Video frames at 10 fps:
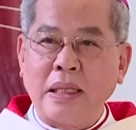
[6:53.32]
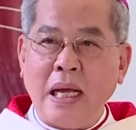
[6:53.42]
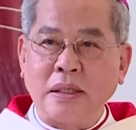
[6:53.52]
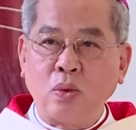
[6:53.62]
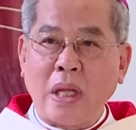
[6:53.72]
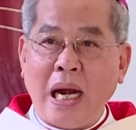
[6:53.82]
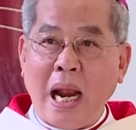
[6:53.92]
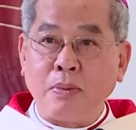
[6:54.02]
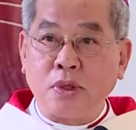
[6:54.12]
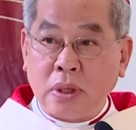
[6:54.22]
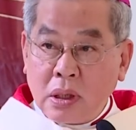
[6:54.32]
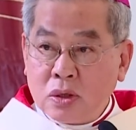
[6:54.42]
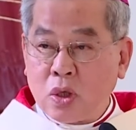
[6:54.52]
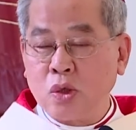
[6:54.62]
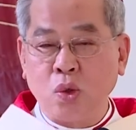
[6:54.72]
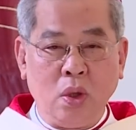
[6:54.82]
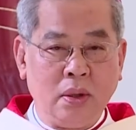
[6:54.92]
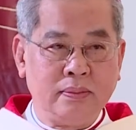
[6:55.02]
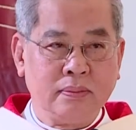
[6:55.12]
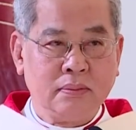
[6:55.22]
để chúng ta làm chứng cho Chúa.
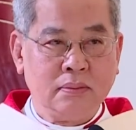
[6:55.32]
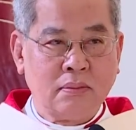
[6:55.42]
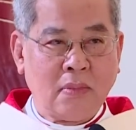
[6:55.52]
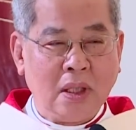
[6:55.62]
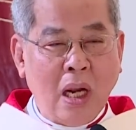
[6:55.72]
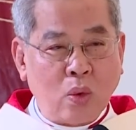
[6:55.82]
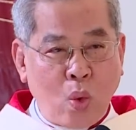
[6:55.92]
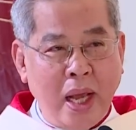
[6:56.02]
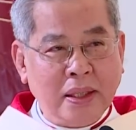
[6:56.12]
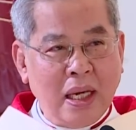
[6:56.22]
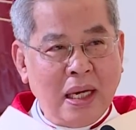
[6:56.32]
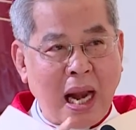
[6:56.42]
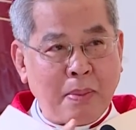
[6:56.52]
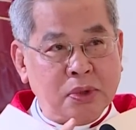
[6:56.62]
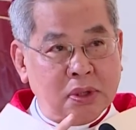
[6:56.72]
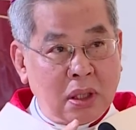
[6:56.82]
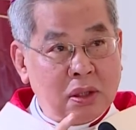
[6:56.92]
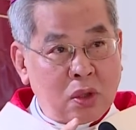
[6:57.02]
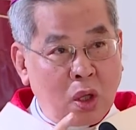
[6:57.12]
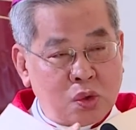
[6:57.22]
Đừng quên nhé, làm
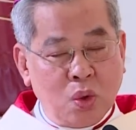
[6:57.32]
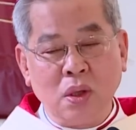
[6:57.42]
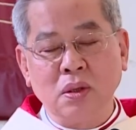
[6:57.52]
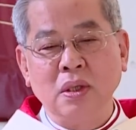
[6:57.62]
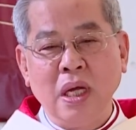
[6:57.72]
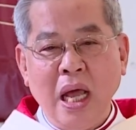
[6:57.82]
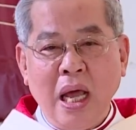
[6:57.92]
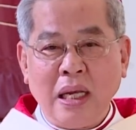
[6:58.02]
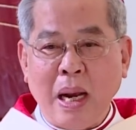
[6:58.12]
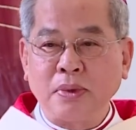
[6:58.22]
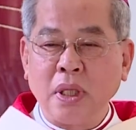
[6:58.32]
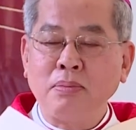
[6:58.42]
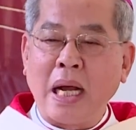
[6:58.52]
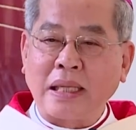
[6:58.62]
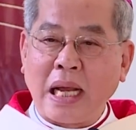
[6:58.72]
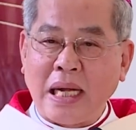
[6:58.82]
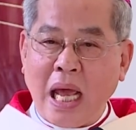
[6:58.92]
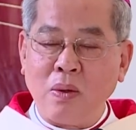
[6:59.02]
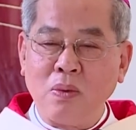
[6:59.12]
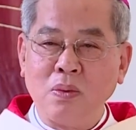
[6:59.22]
chứng cho Chúa. Làm chứng bằng cách nào?